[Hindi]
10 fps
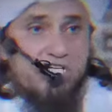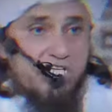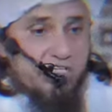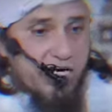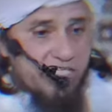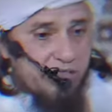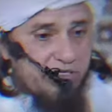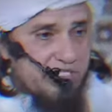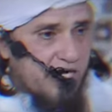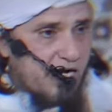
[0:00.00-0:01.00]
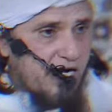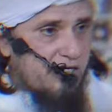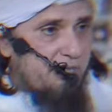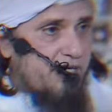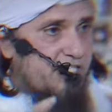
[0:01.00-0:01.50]
इसी तरह जब
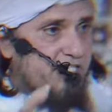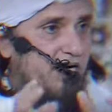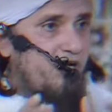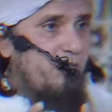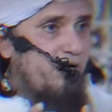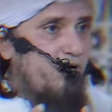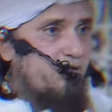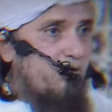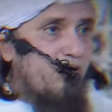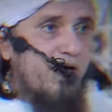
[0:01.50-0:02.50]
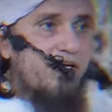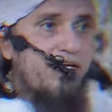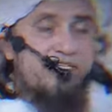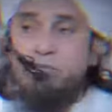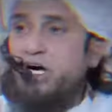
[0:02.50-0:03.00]
इंसान परेशानी में हो तो कुरान
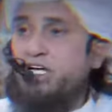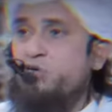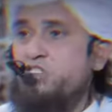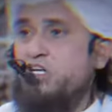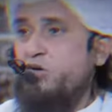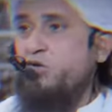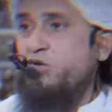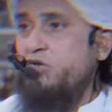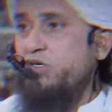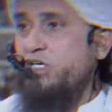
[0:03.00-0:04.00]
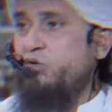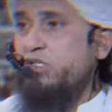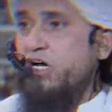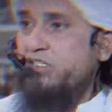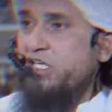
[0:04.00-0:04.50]
कहता है मायूस ना हो क्यों
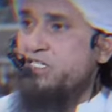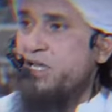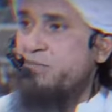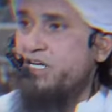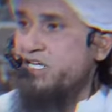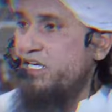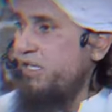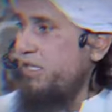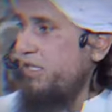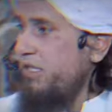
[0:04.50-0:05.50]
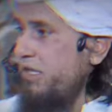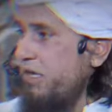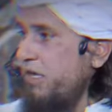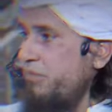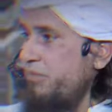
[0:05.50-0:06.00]
ताकतें किसके पास हैं
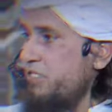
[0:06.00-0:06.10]
अल्लाह के पास